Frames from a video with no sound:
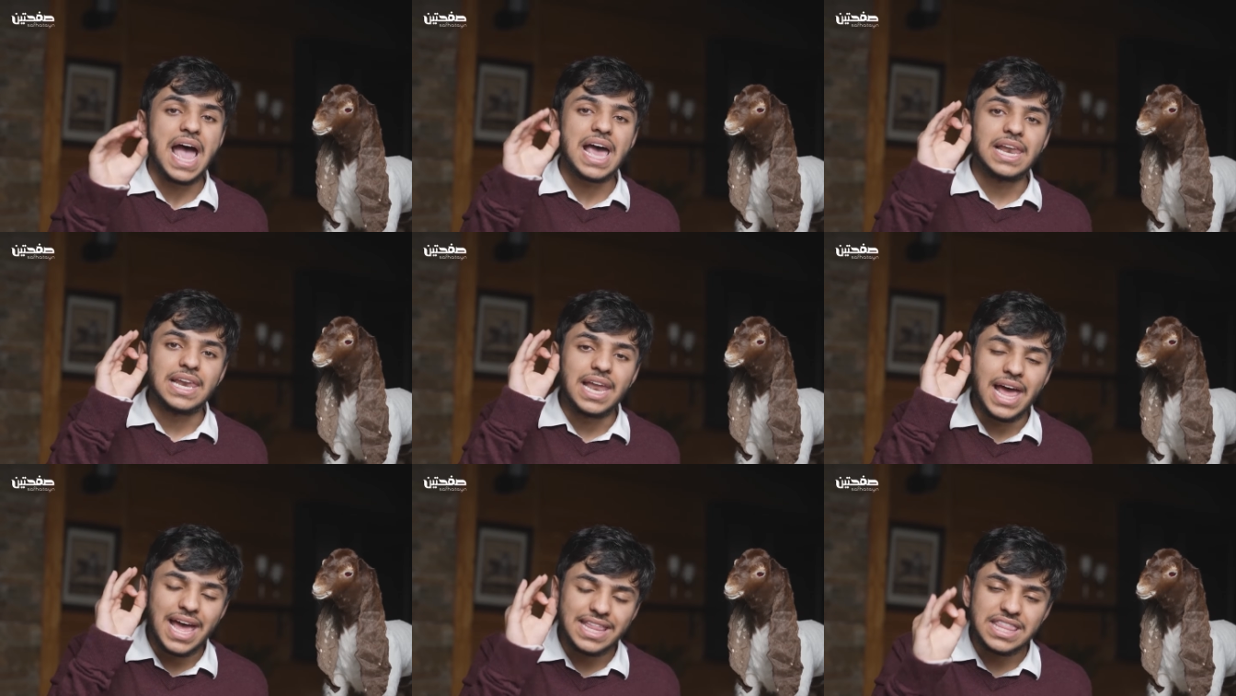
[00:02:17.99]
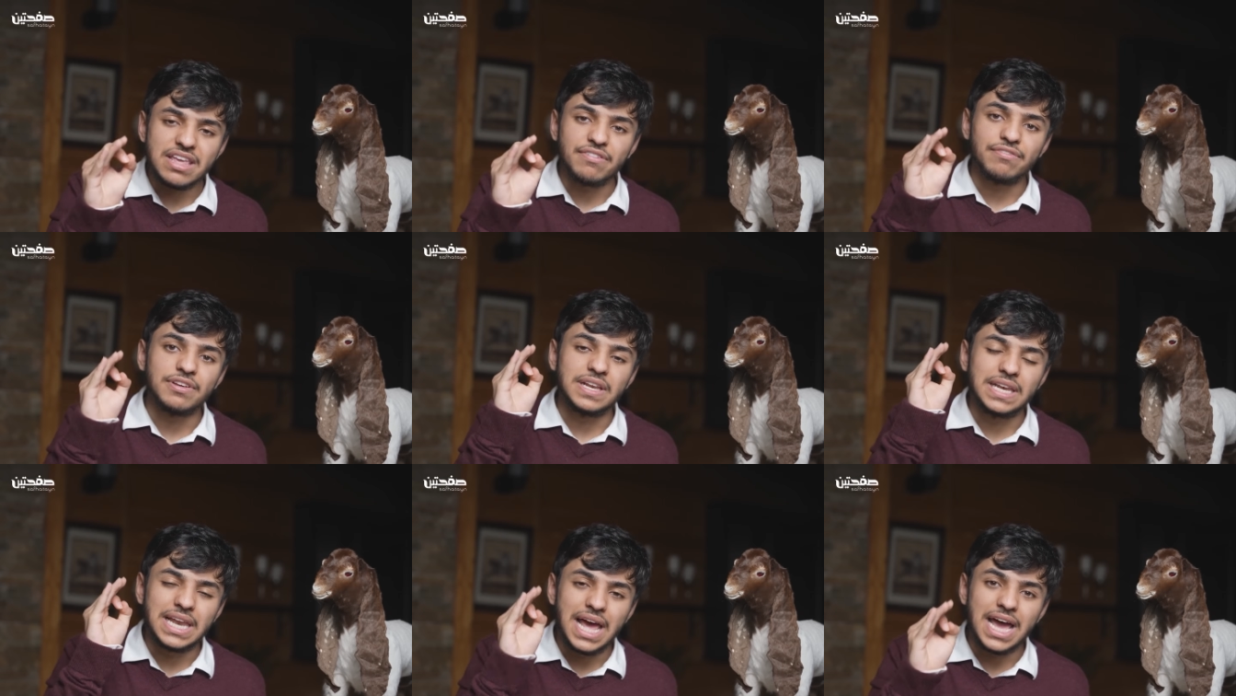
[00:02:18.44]

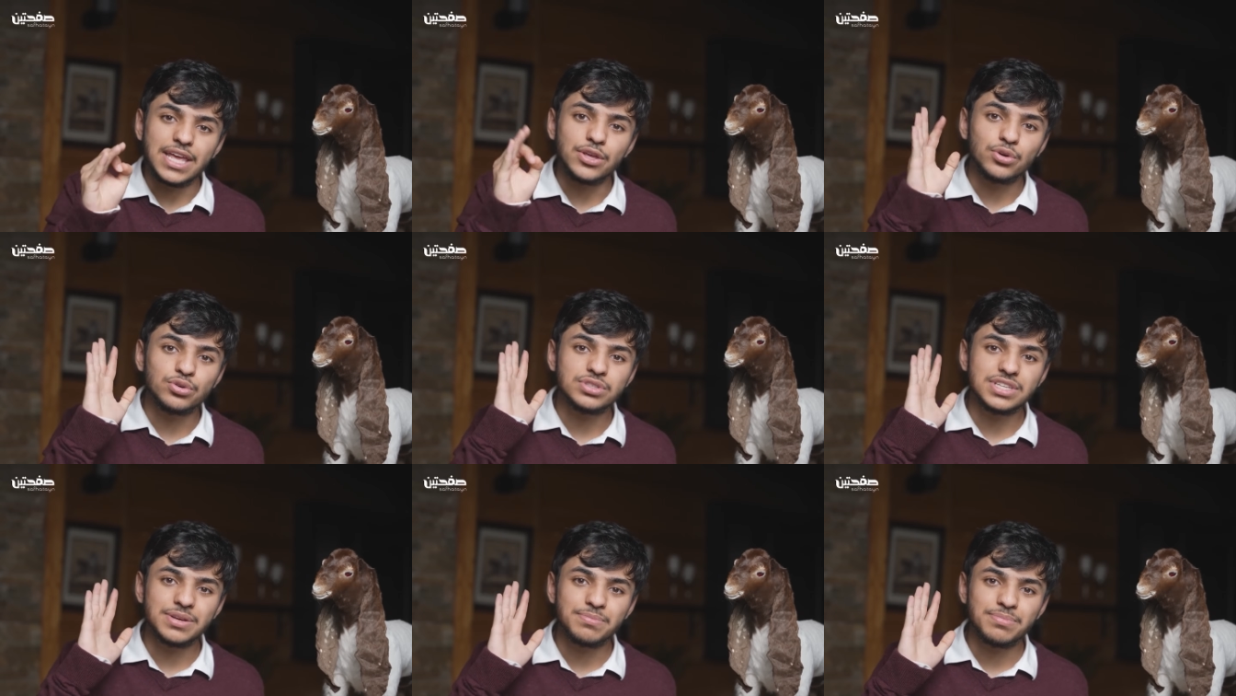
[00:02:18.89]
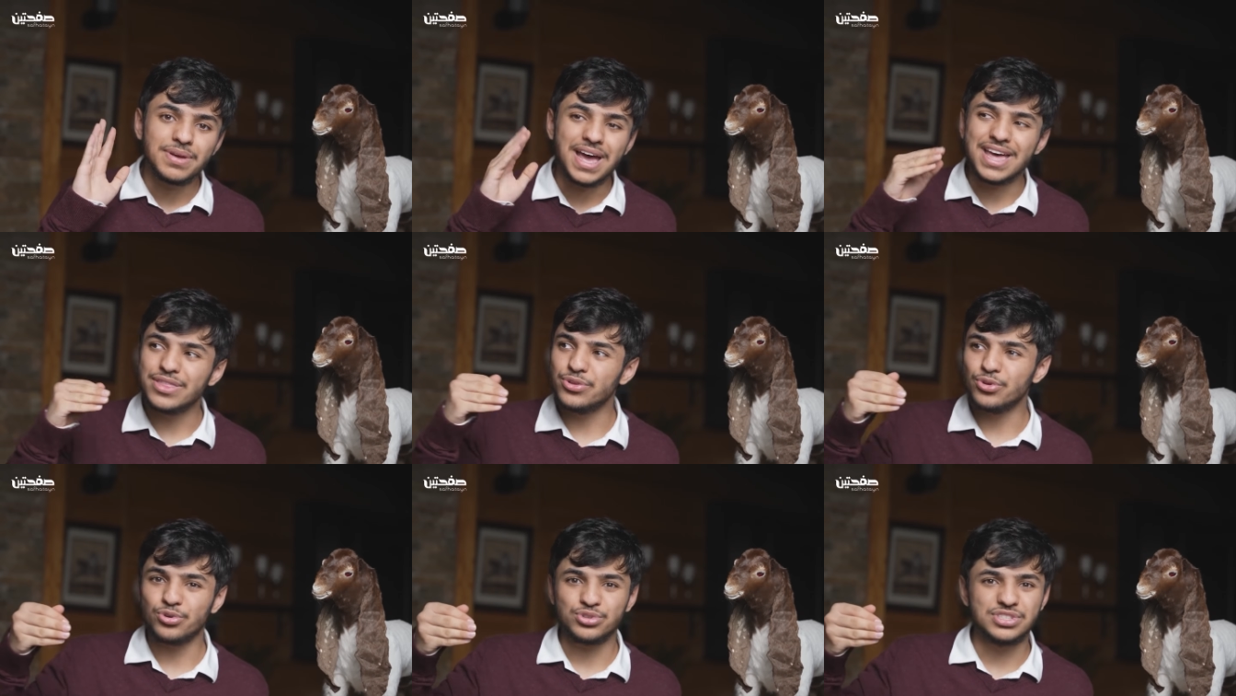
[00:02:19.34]
الهدف لا يكتب
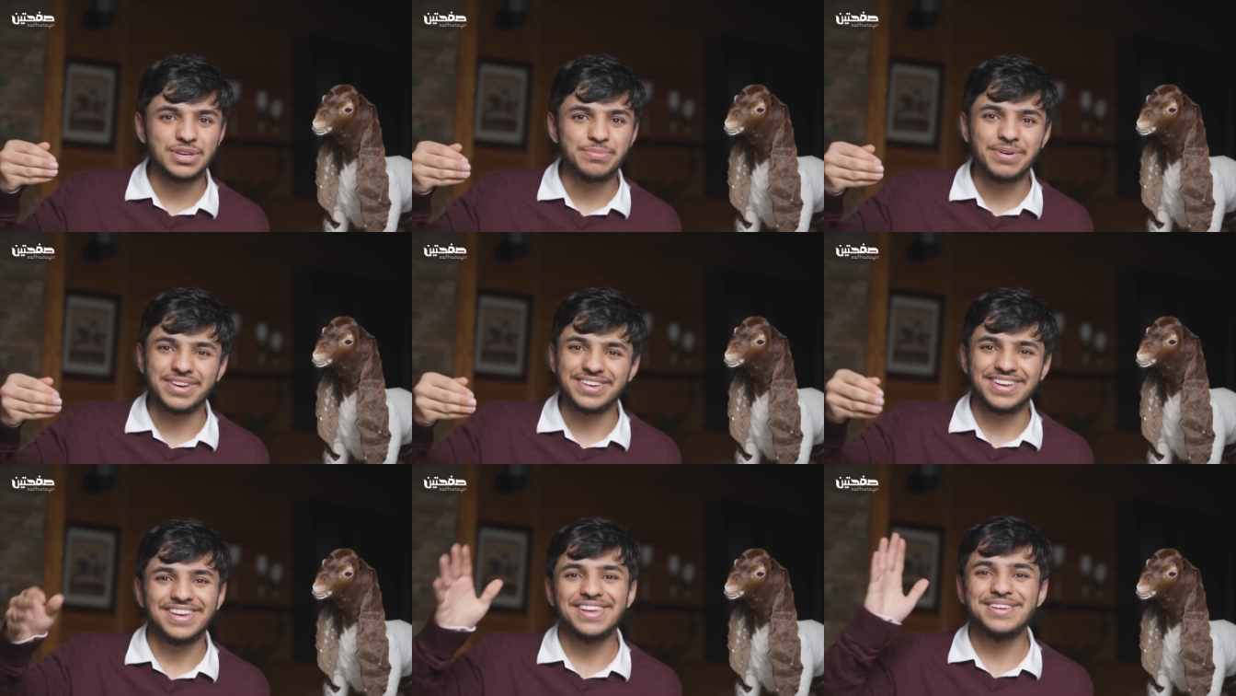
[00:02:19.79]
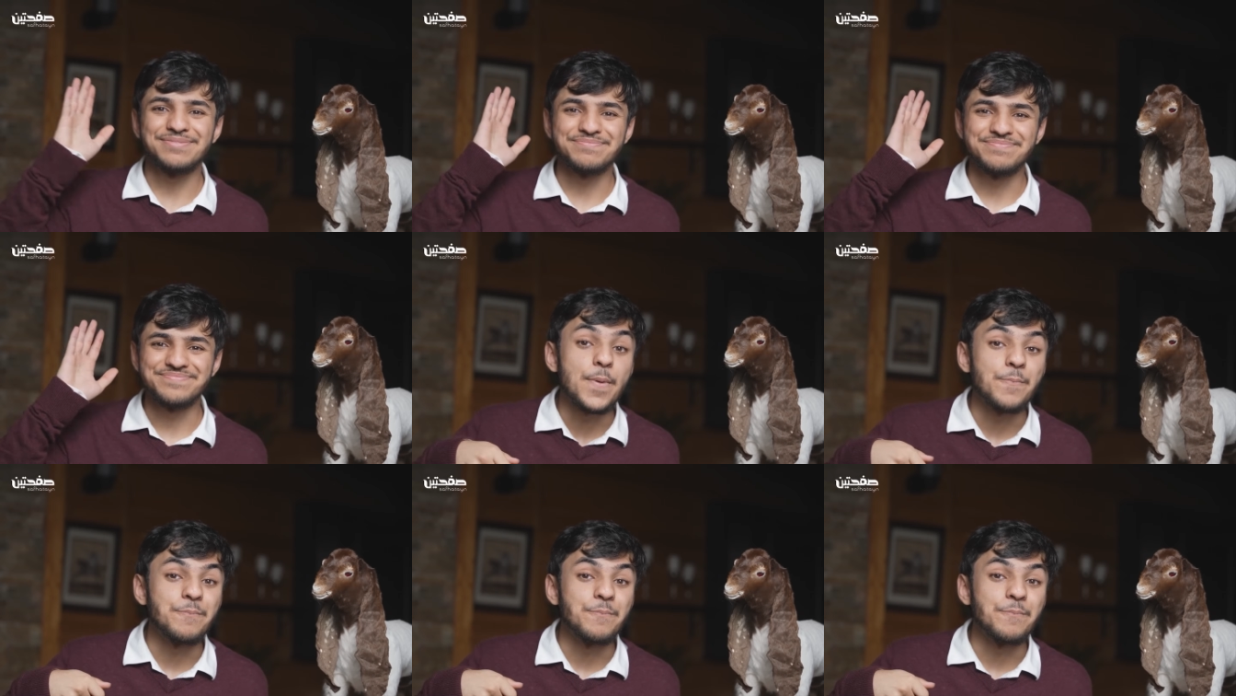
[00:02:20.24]
هذا يعتبر حلم